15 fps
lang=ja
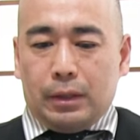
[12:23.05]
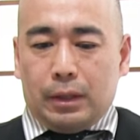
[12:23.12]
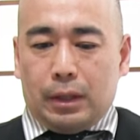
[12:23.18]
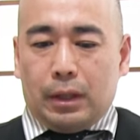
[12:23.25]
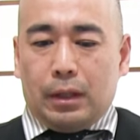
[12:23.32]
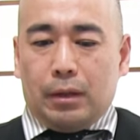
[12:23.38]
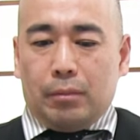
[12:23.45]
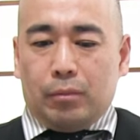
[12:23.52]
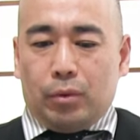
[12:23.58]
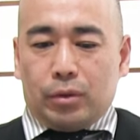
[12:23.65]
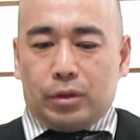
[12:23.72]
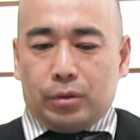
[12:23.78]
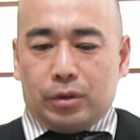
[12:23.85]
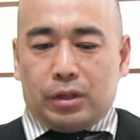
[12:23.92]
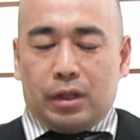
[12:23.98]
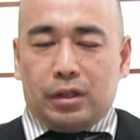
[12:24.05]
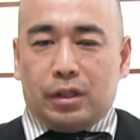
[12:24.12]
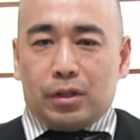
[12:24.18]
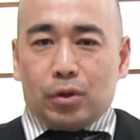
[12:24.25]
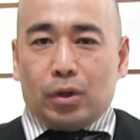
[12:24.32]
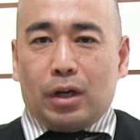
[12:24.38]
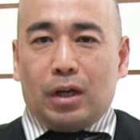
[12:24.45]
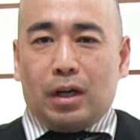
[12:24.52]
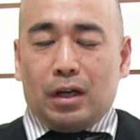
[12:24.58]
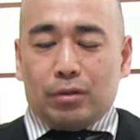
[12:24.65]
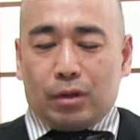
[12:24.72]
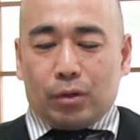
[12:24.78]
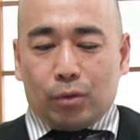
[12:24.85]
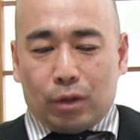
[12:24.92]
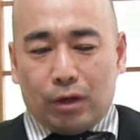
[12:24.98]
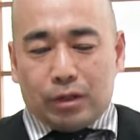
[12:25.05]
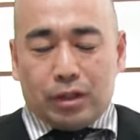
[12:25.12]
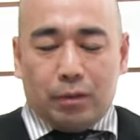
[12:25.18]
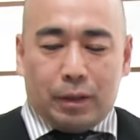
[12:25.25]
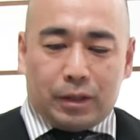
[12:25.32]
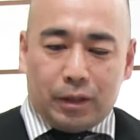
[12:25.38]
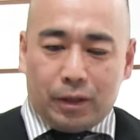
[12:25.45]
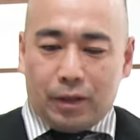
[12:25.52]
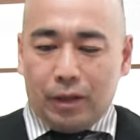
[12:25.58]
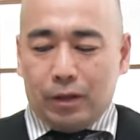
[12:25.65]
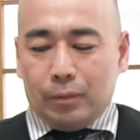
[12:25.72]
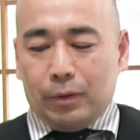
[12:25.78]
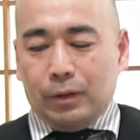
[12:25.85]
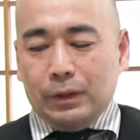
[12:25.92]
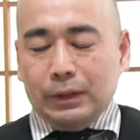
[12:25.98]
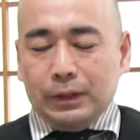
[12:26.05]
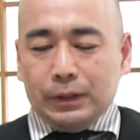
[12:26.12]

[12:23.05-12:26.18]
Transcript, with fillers: はい。帽子の下に手錠があるかどうかは知りませんけれども。